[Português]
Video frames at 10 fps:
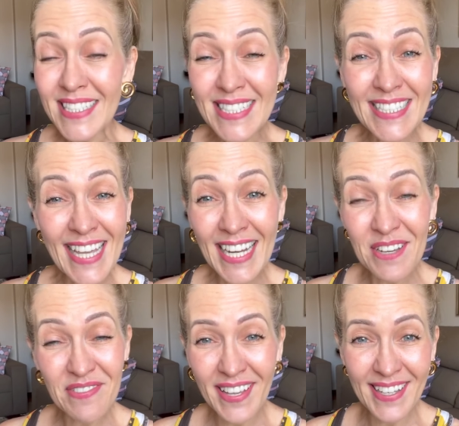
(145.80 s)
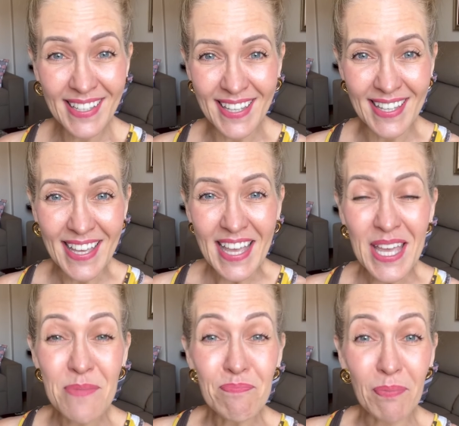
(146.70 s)
se ela vem aqui
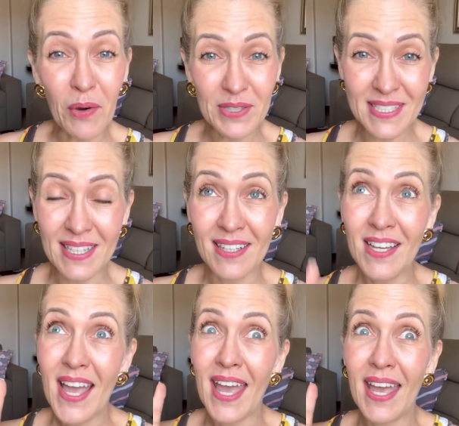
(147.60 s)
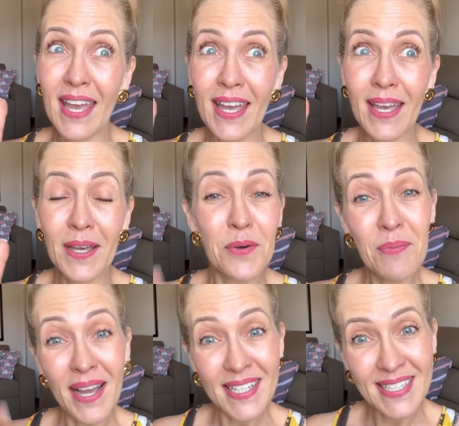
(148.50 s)
e posta é,
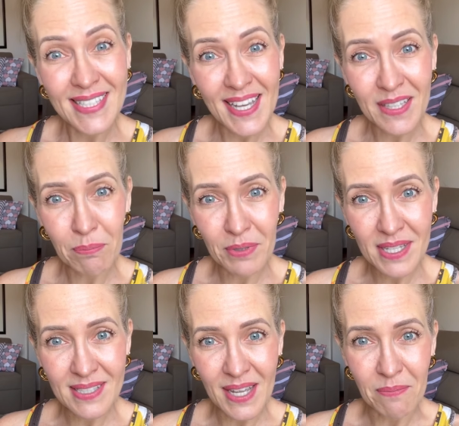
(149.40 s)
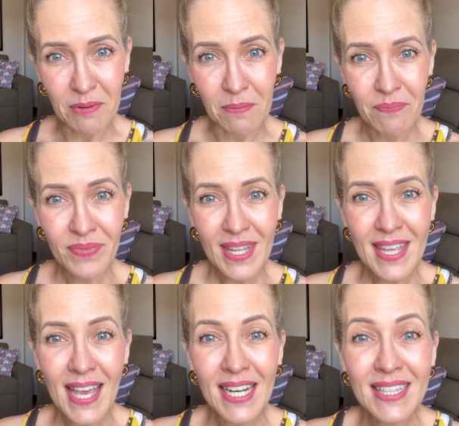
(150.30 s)
uma receita, por exemplo,
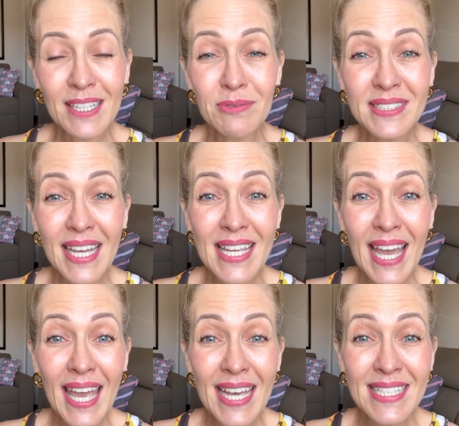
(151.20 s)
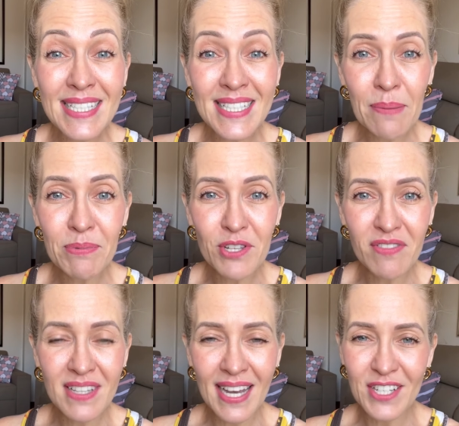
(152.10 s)
e ela não tem
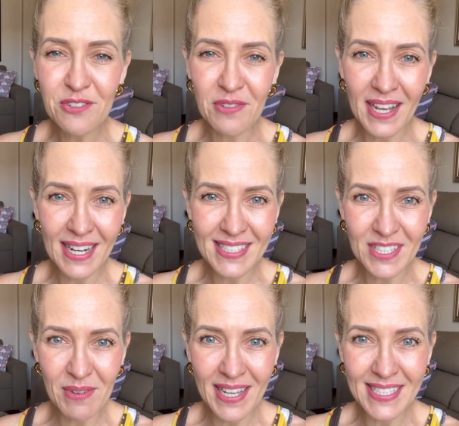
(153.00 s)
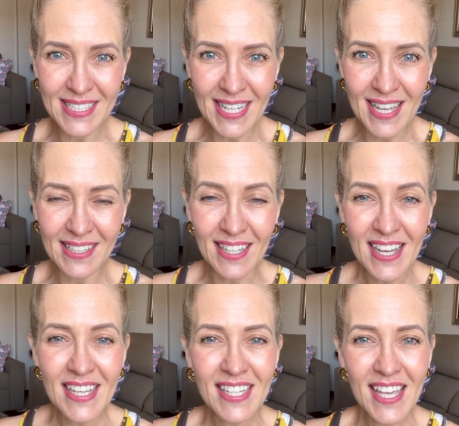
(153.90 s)
receptividade com relação à receita,
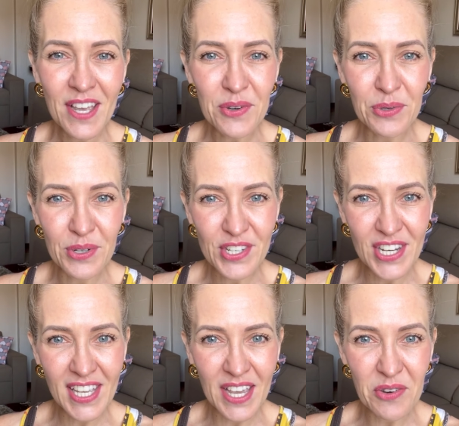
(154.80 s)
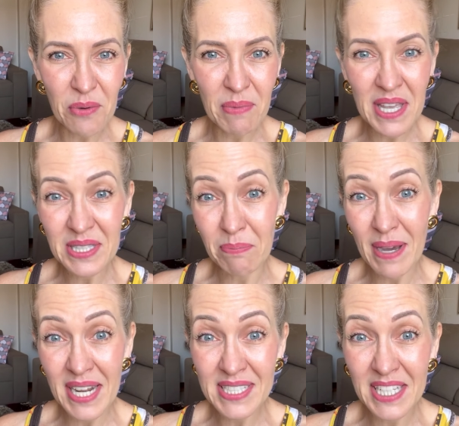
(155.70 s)
ninguém curte, ninguém comenta,
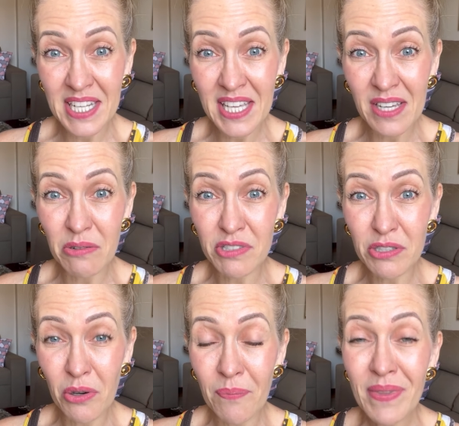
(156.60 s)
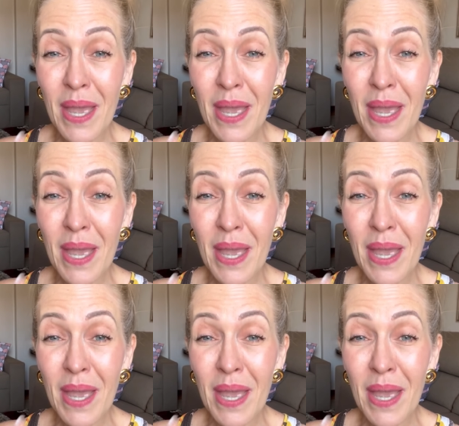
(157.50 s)
parece que ninguém gostou,